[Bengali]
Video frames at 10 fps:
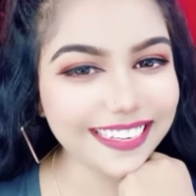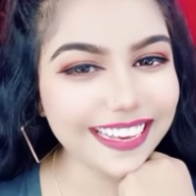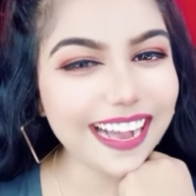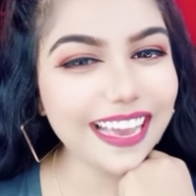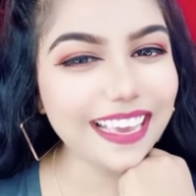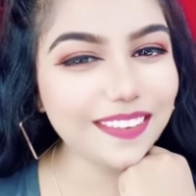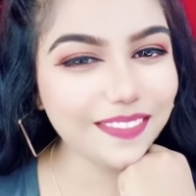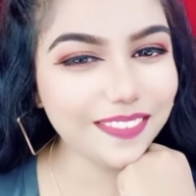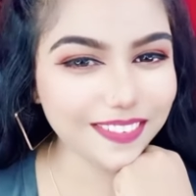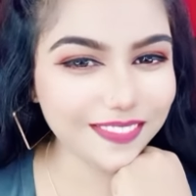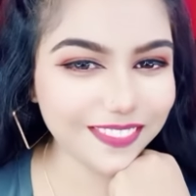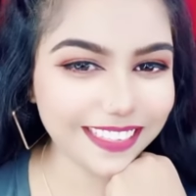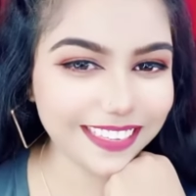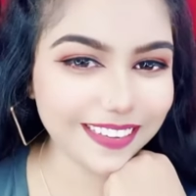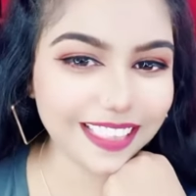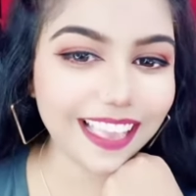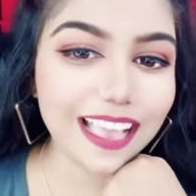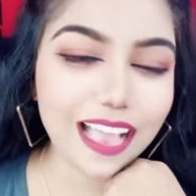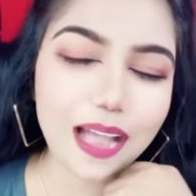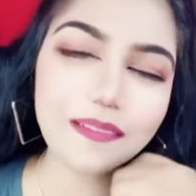আইফোন বলে কথা
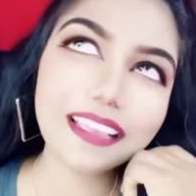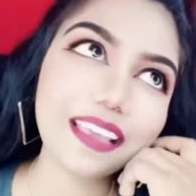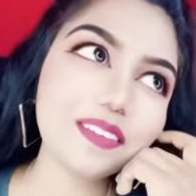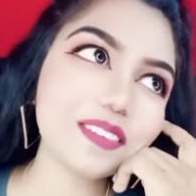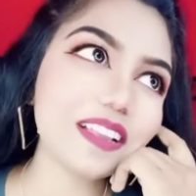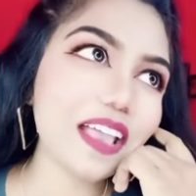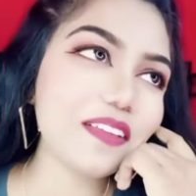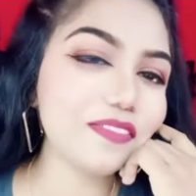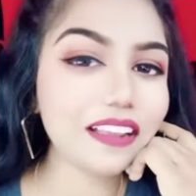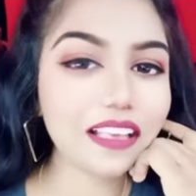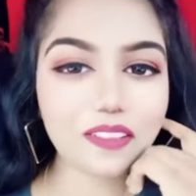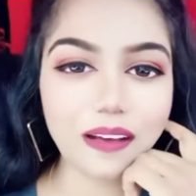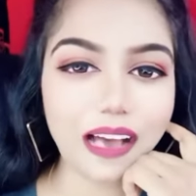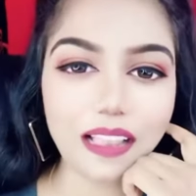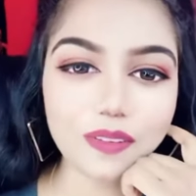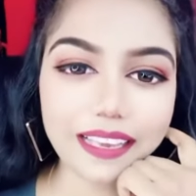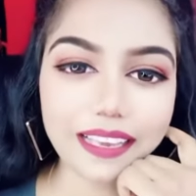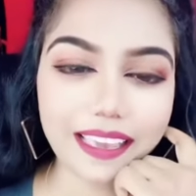আমার কেন যেন আইফোন এত ভালো লাগে